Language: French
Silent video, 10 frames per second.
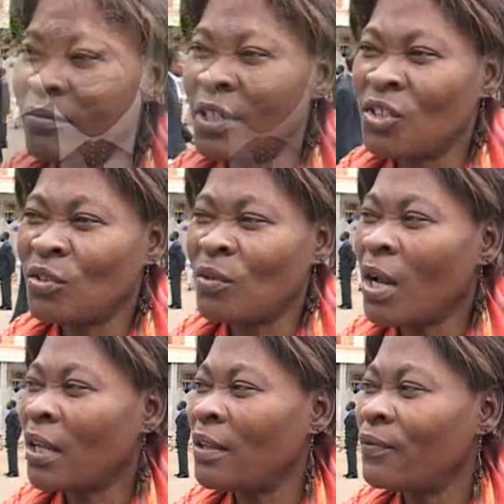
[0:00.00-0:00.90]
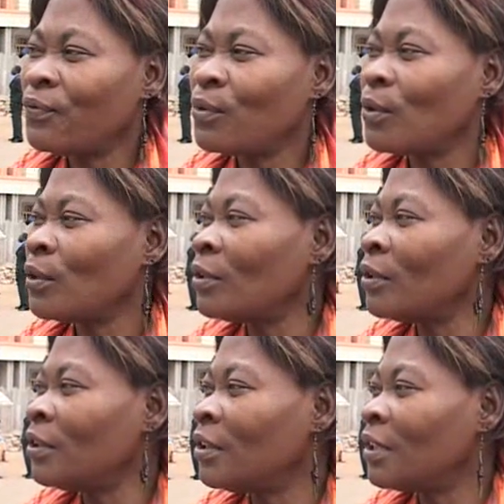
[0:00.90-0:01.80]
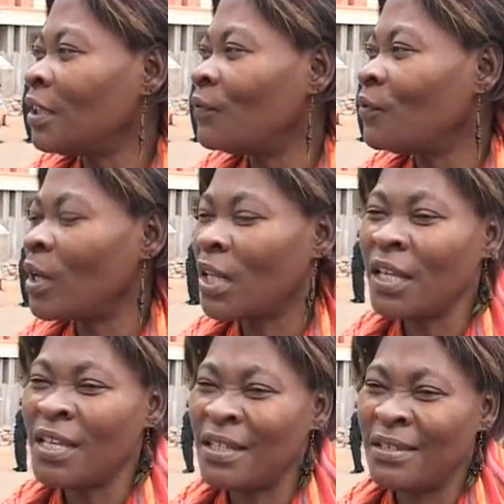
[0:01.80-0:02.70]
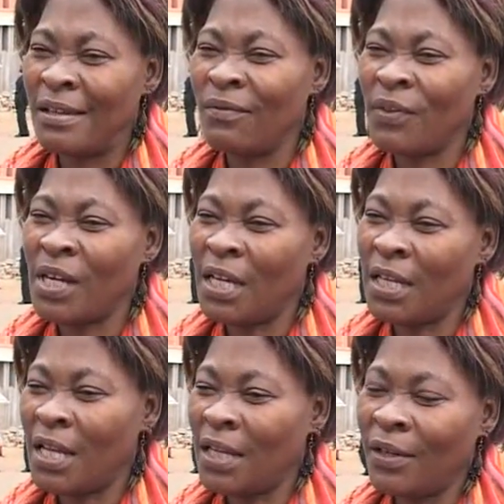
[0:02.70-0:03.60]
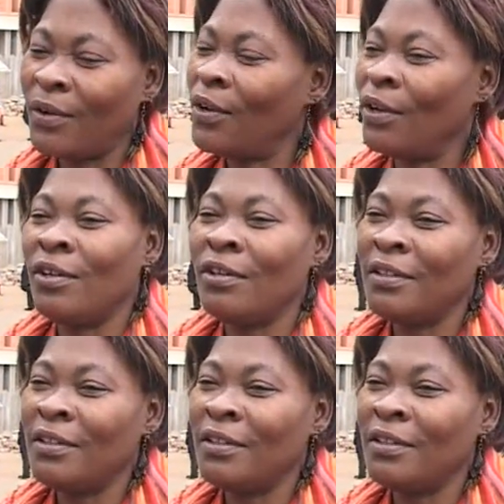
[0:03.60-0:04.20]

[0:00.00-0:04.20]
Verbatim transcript: Moi, je crois qu'il faut, il faut aider ces enfants à aller à l'école,